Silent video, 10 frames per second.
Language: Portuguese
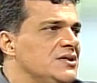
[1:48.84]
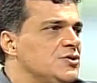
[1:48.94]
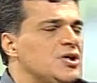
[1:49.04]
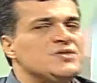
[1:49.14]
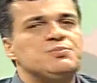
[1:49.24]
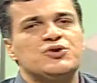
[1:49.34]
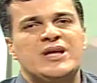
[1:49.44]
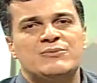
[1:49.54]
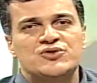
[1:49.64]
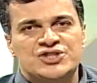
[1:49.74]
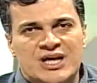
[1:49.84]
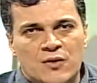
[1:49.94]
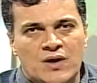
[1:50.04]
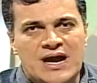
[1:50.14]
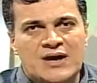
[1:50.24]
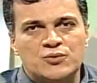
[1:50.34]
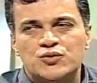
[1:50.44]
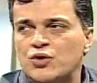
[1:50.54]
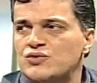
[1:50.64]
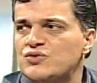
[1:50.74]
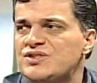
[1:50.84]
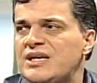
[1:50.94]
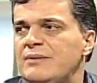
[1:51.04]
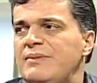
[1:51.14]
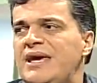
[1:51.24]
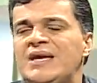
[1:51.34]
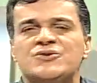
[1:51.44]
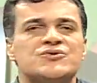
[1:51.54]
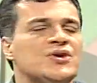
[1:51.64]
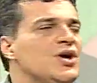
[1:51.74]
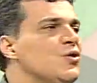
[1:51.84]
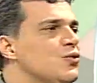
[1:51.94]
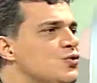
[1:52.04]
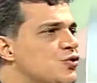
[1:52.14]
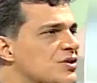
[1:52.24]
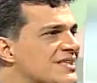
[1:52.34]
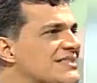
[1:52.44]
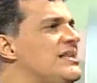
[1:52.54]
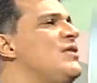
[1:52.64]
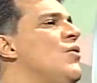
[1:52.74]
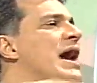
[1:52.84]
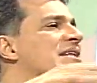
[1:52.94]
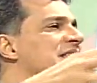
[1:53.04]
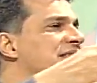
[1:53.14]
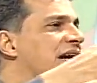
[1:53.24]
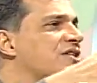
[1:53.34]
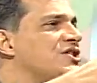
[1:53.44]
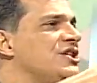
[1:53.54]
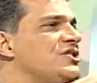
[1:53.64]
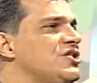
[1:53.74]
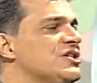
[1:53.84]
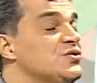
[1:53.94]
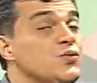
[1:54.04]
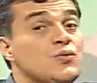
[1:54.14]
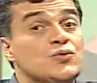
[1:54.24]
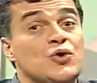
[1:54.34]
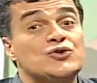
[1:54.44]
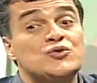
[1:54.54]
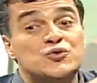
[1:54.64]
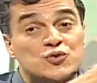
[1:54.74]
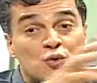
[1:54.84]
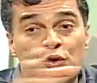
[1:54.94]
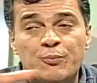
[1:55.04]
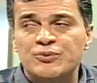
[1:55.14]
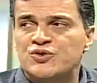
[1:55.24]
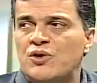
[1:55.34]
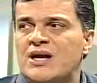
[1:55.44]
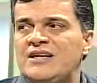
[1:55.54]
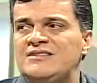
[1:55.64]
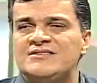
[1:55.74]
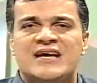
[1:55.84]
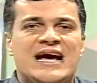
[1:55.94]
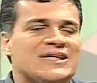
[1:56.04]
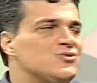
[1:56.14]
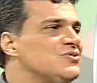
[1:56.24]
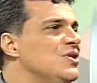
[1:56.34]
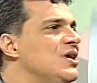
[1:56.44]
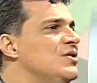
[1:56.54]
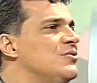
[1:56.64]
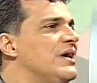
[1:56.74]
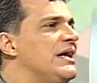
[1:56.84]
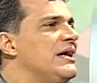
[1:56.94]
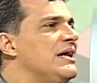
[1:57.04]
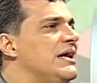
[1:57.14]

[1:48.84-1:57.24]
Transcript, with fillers: Nós pudemos dialogar com todos os segmentos, com todas as linguagens artísticas, com todos os grupos organizados não é?